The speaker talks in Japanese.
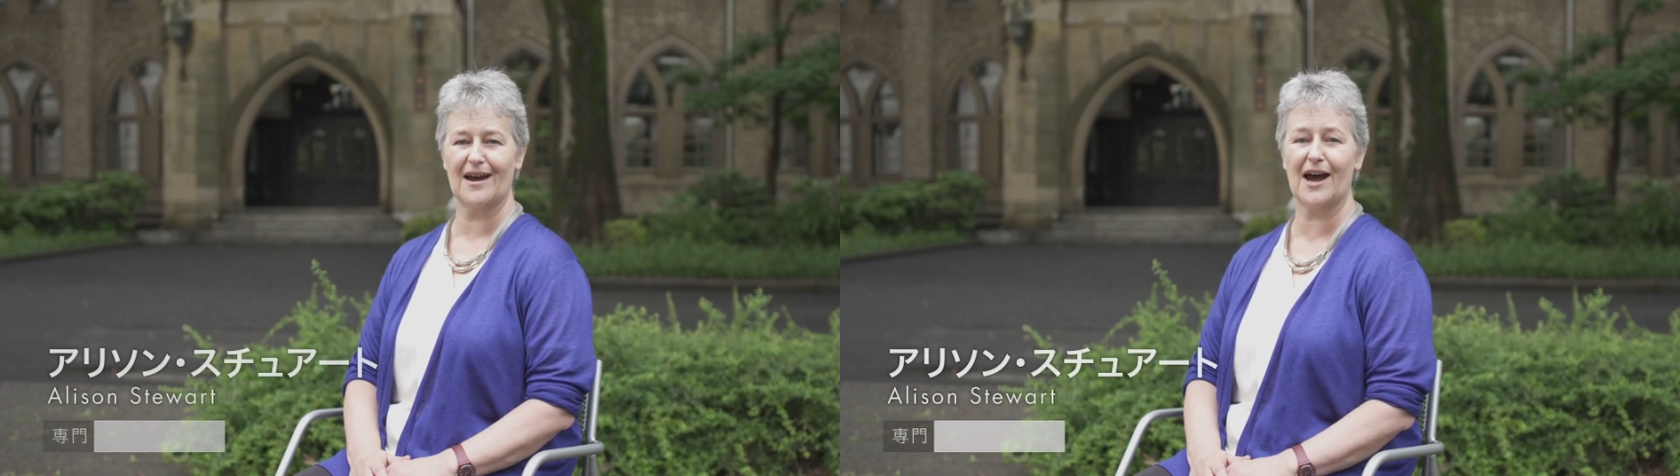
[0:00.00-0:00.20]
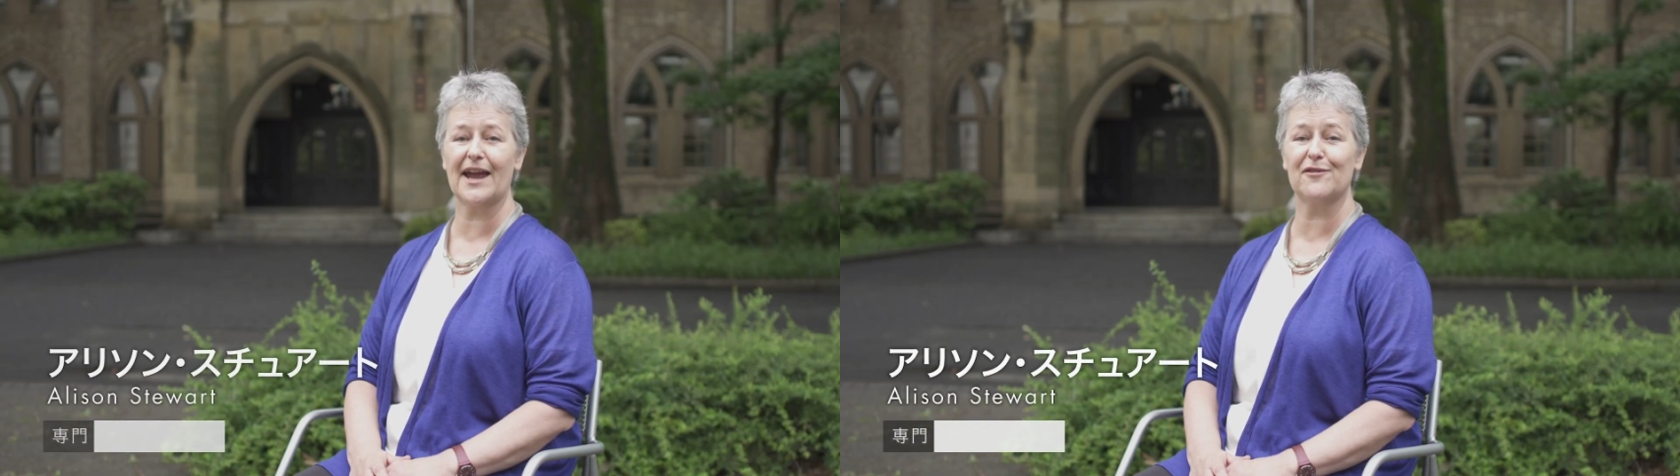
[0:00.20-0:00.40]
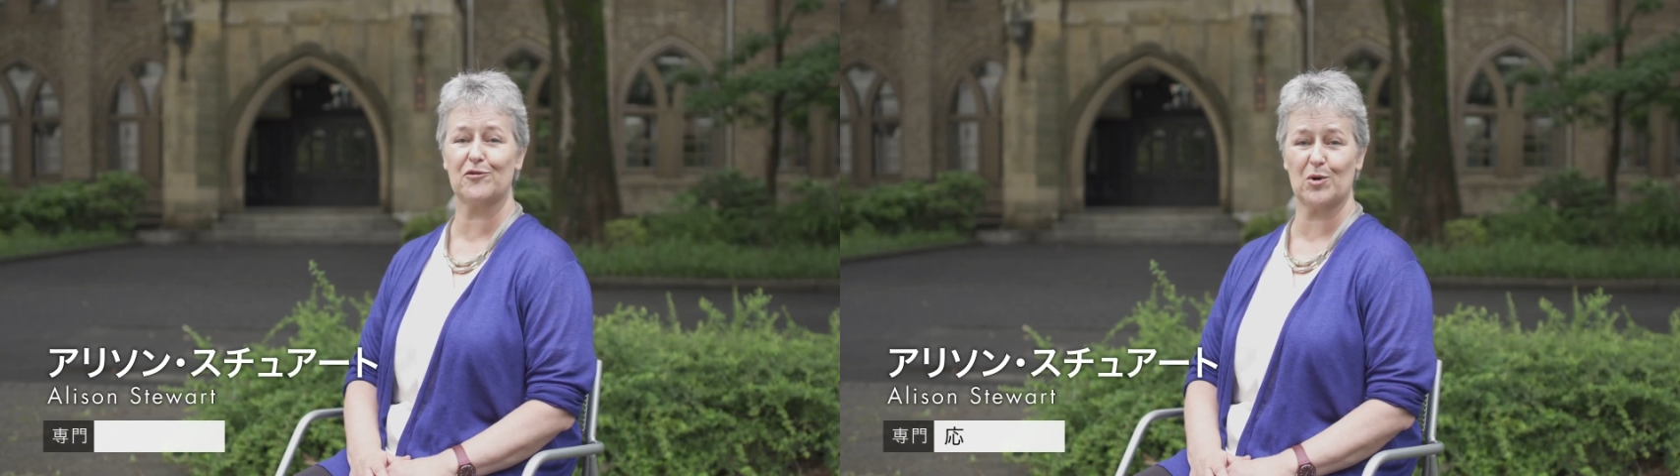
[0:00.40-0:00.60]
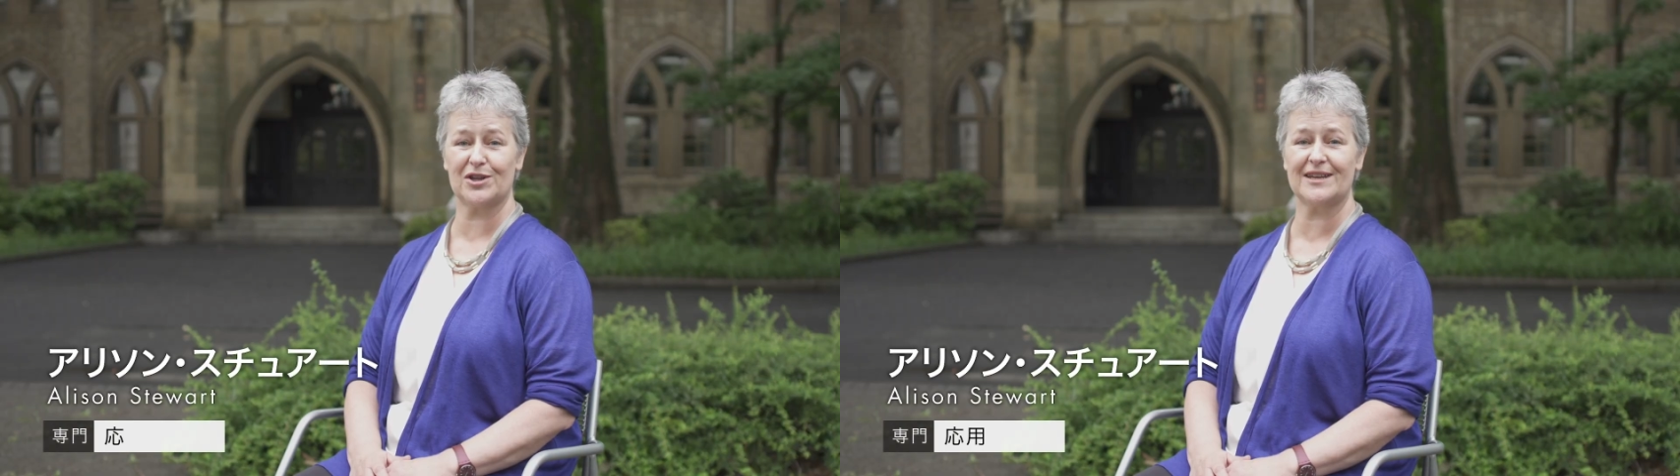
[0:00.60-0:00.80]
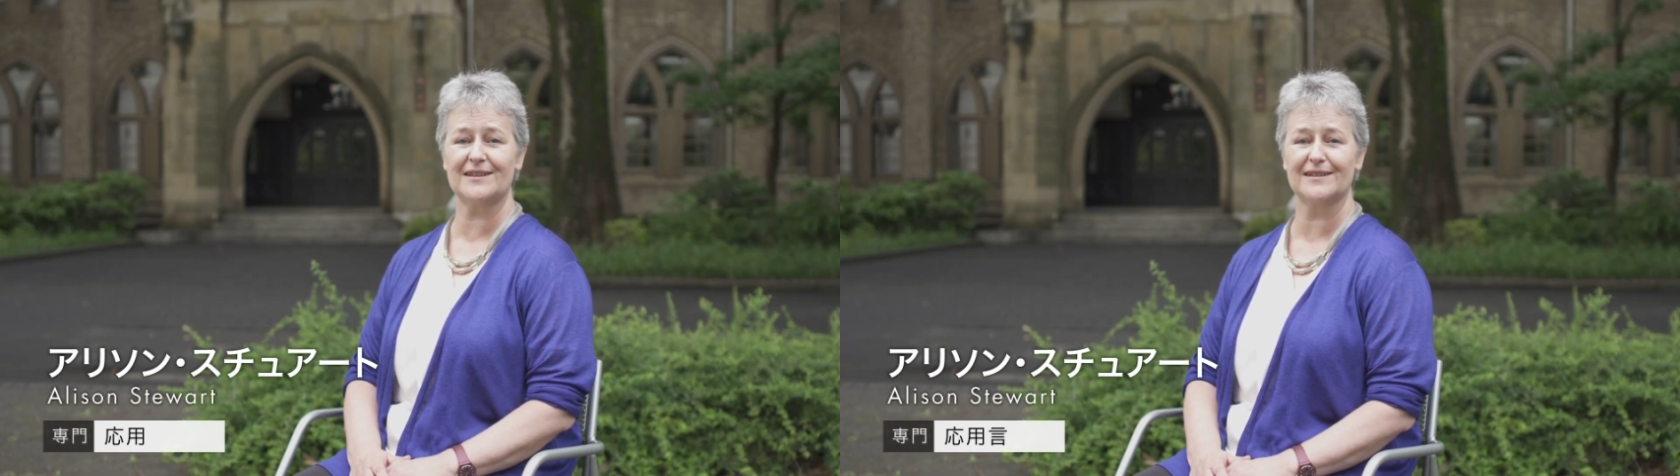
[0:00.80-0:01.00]
Hi
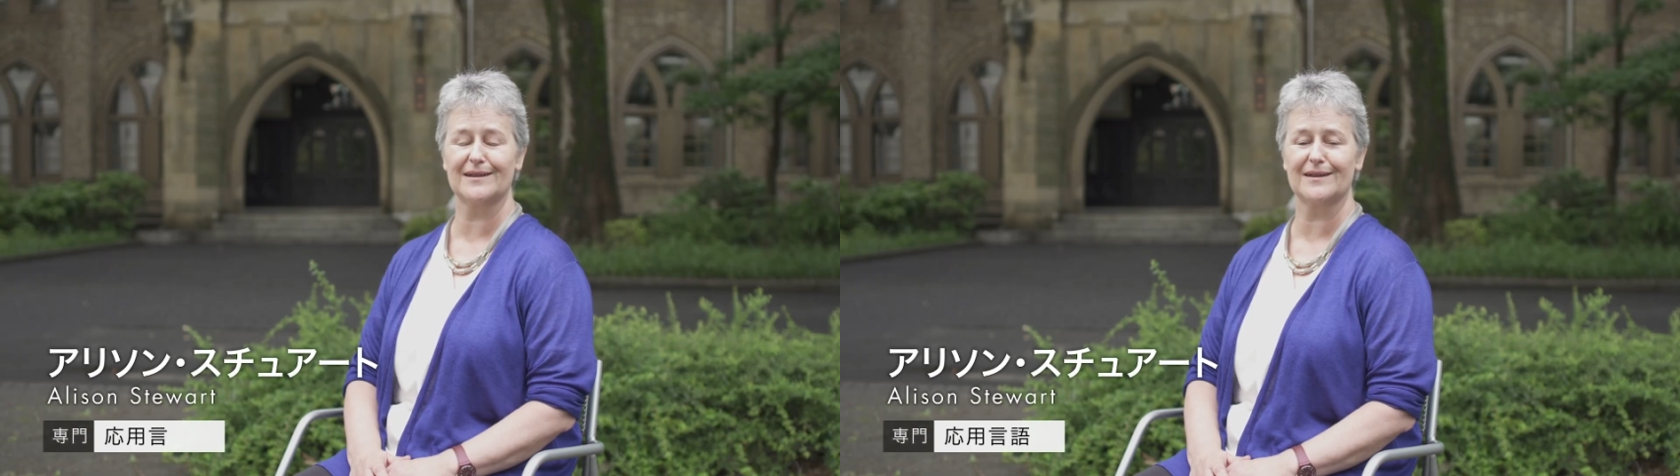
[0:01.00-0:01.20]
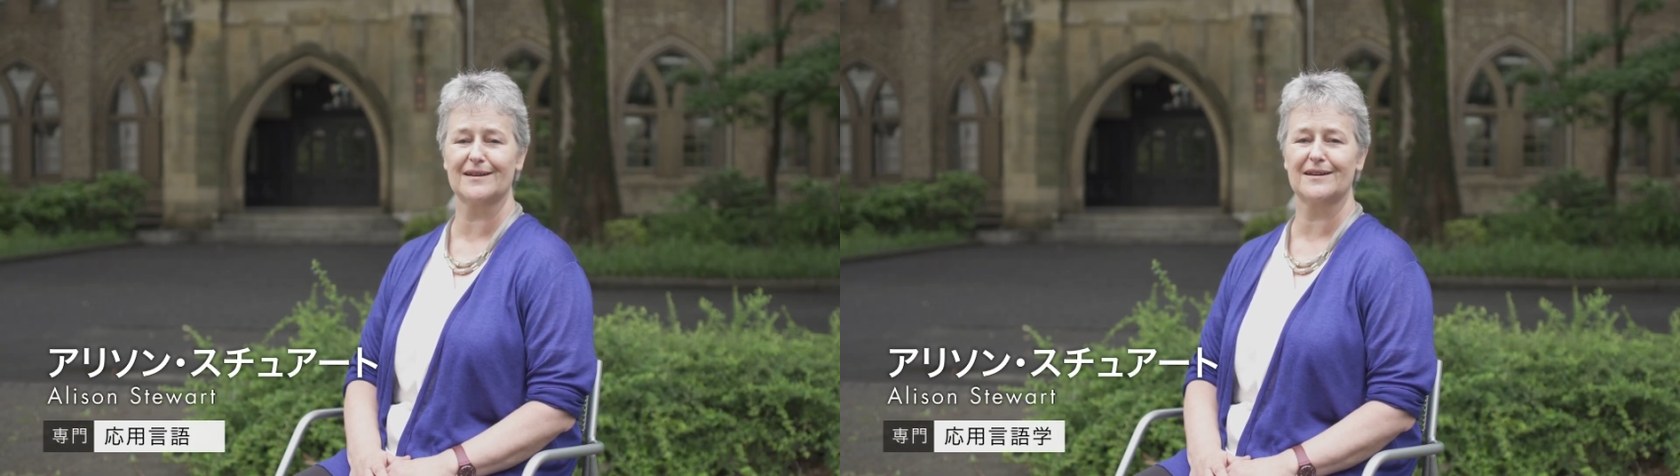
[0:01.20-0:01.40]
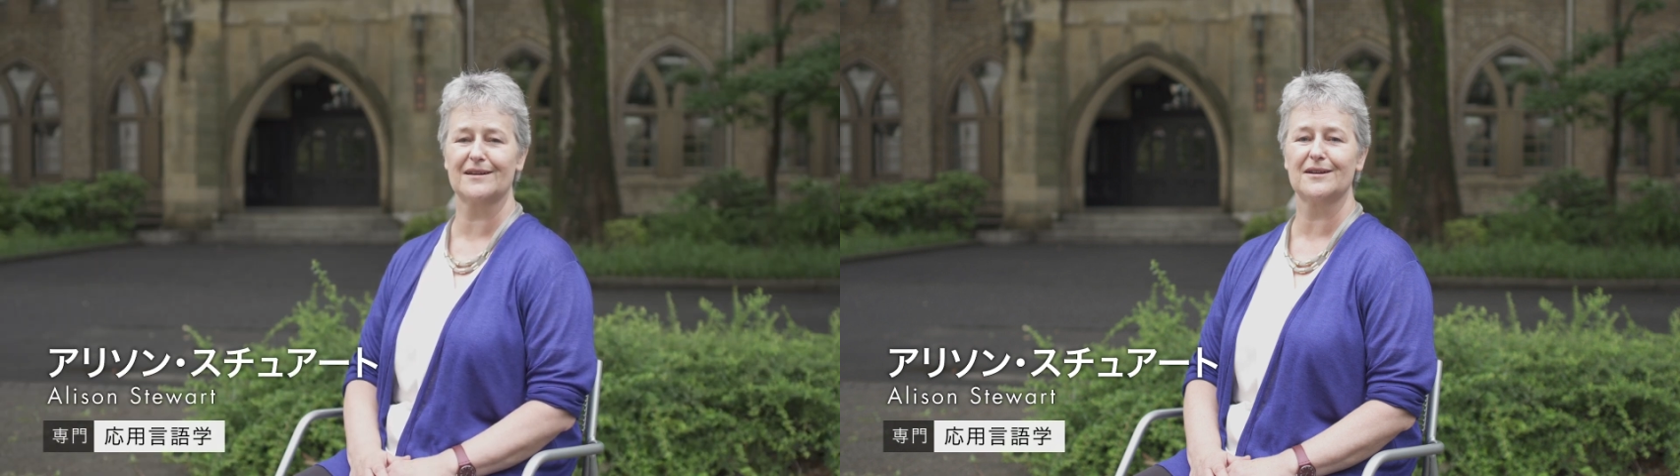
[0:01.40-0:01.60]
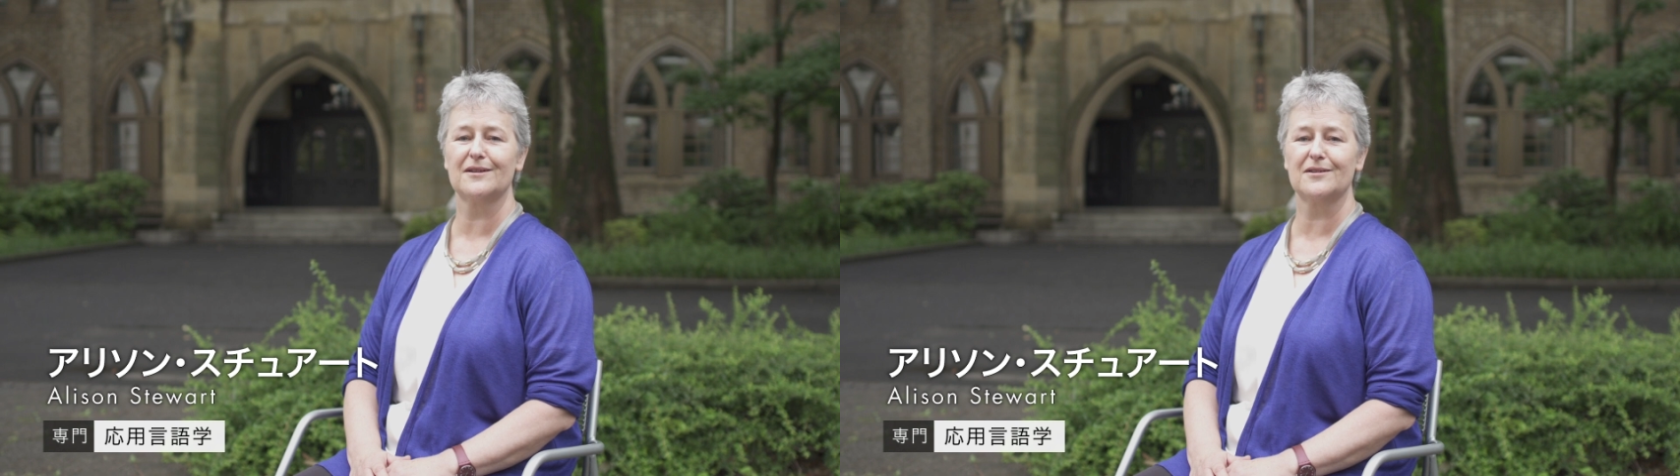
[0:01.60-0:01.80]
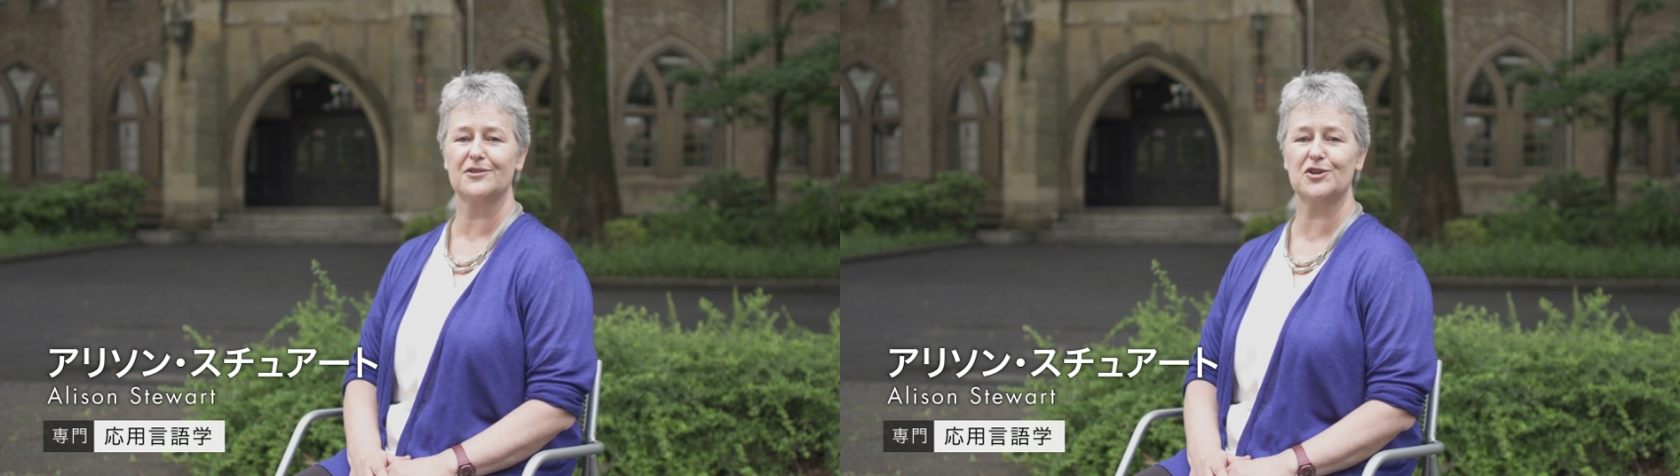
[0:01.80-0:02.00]
everybody Do